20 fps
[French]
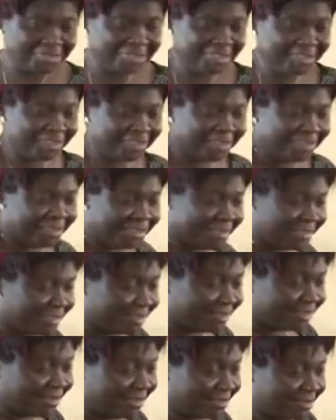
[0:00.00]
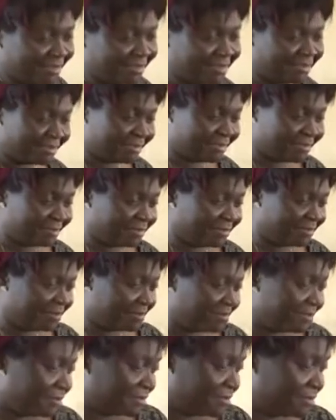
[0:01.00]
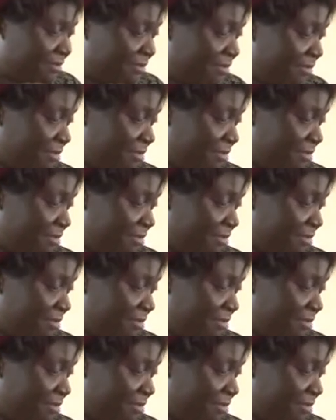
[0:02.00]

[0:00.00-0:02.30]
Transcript: nous avons entamé les calculs. Le